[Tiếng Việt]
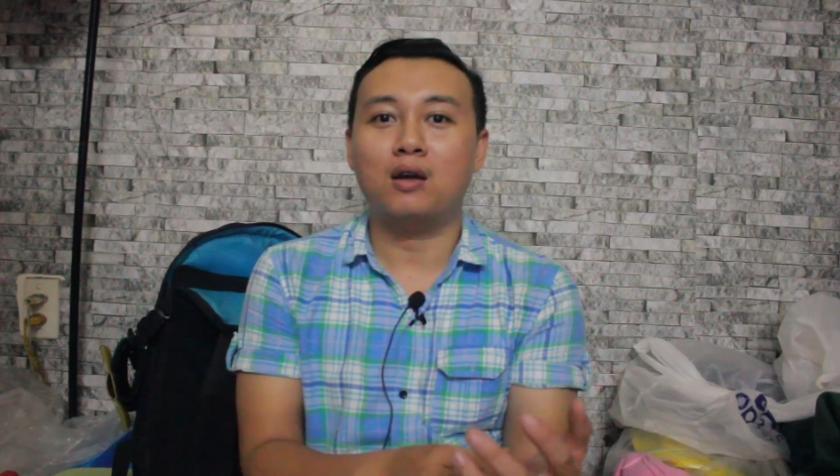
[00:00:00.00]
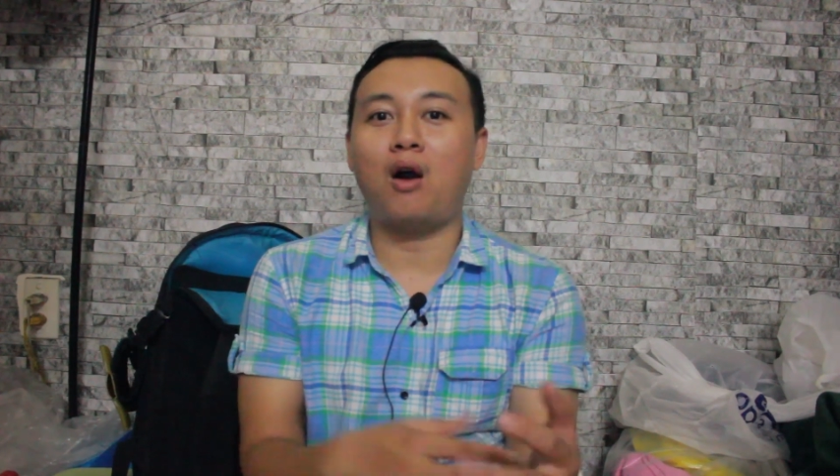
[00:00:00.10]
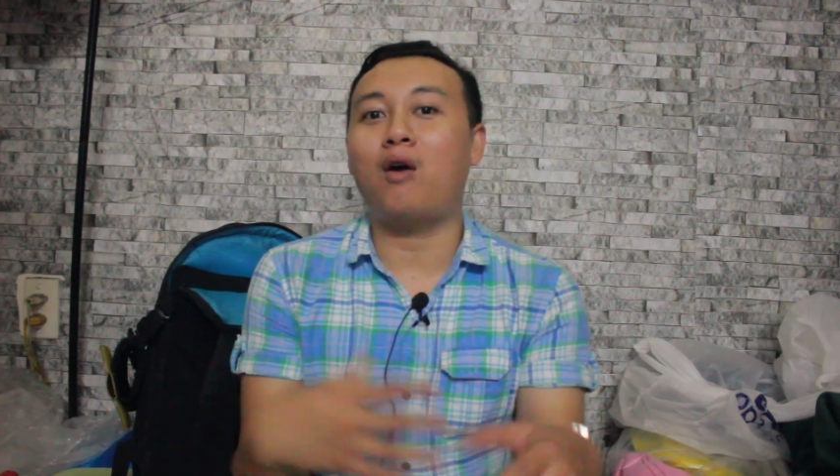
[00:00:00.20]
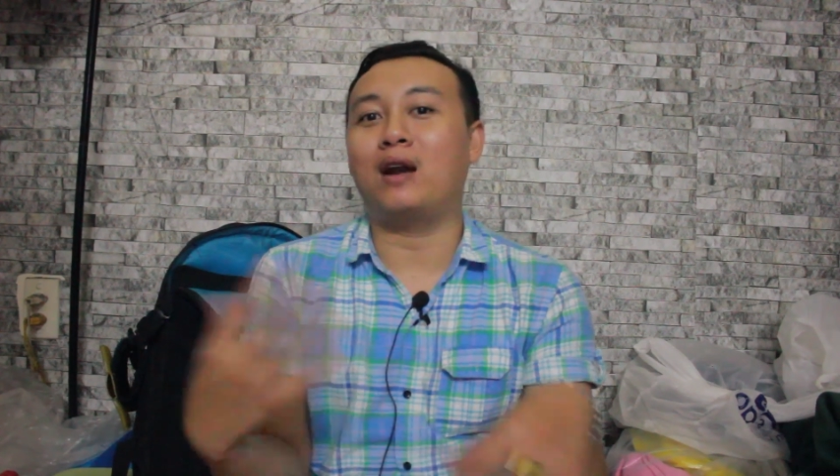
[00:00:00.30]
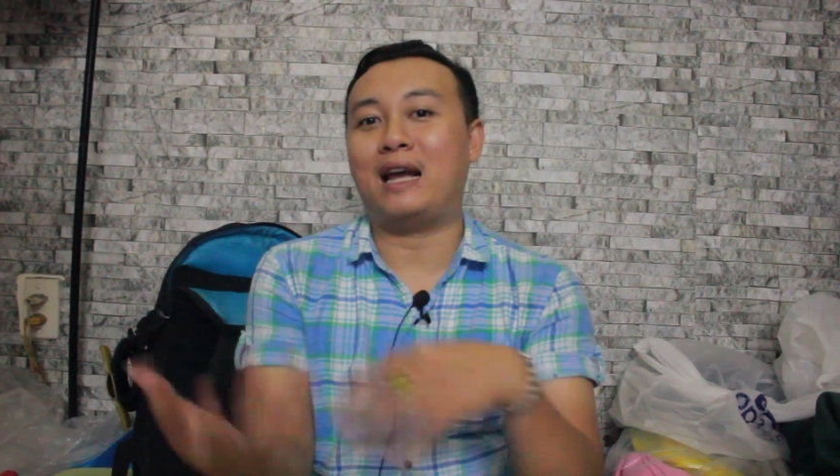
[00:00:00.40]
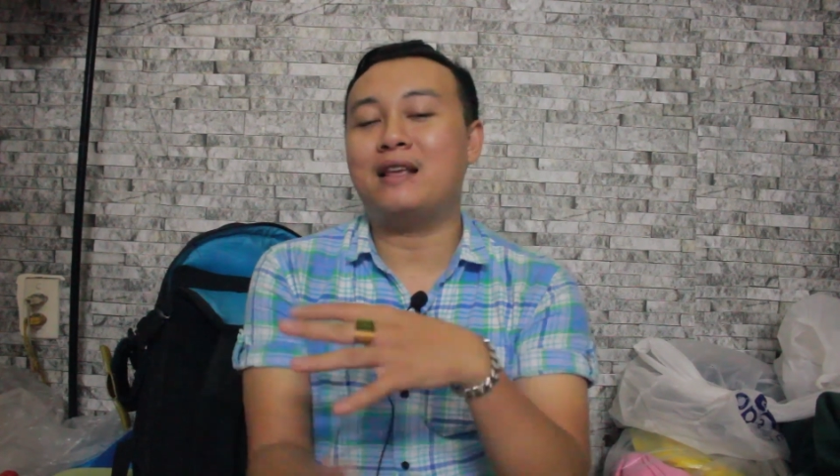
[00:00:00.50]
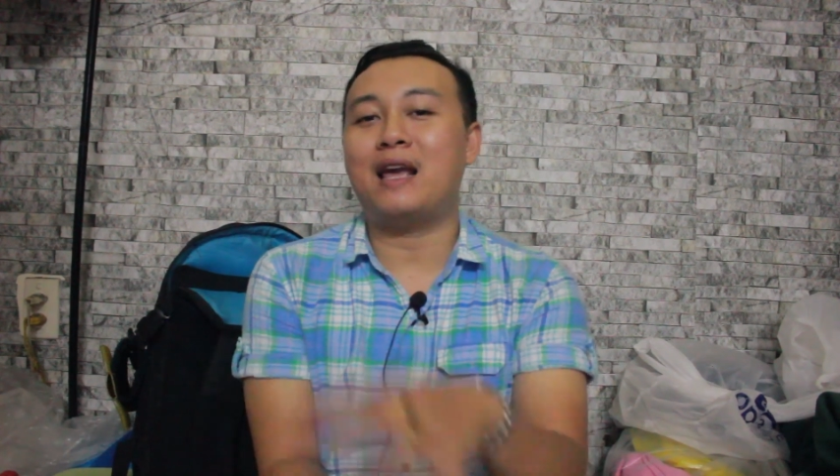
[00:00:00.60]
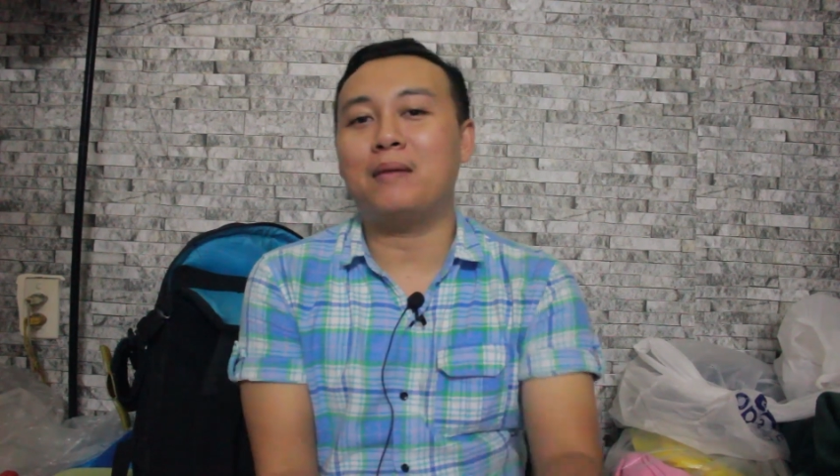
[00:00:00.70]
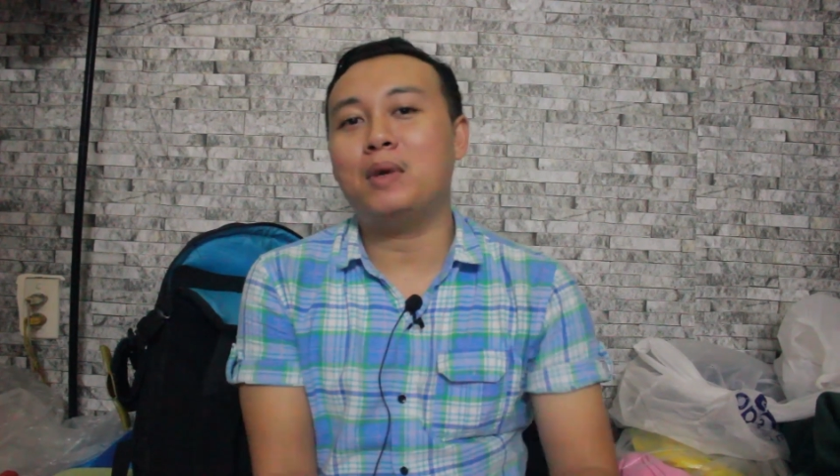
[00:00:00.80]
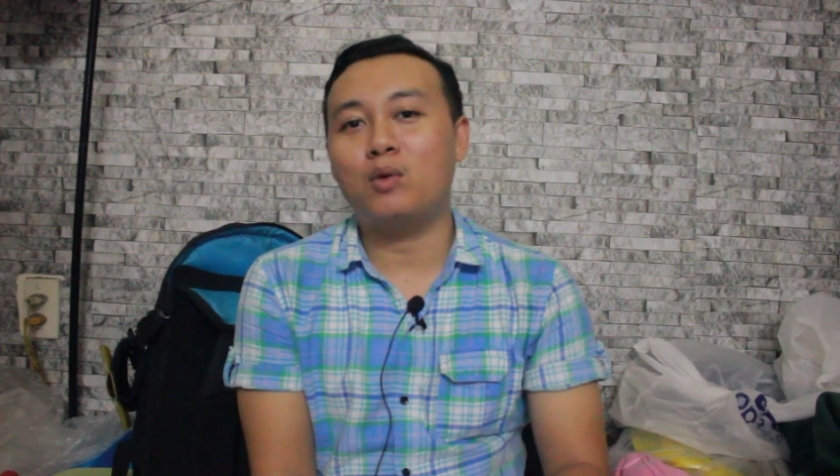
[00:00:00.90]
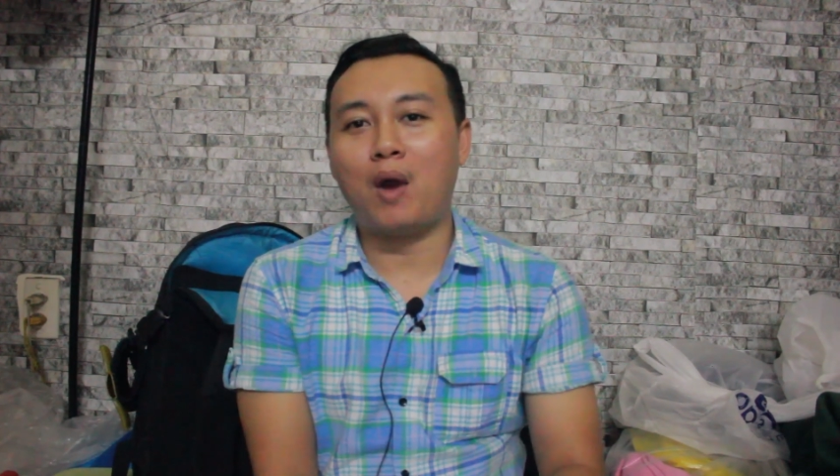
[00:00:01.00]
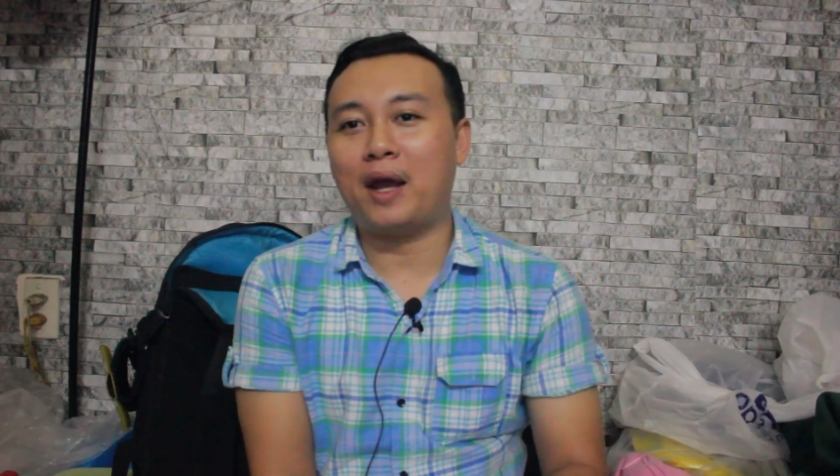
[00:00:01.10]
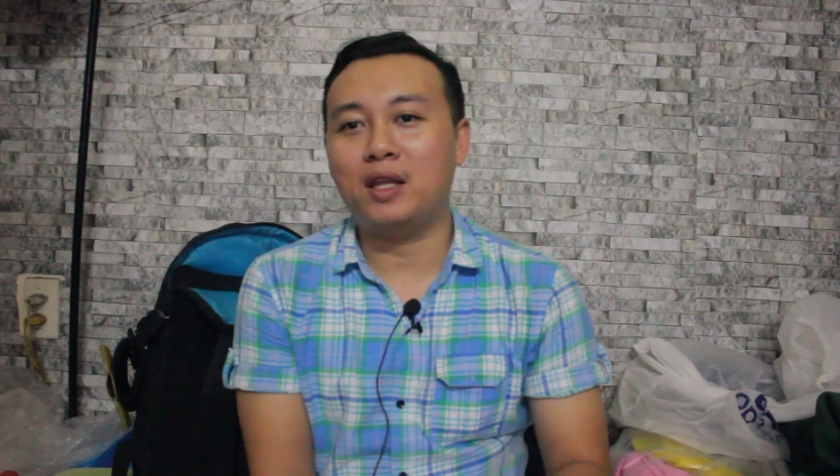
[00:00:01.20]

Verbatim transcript: còn lãng vãng bên ngoài,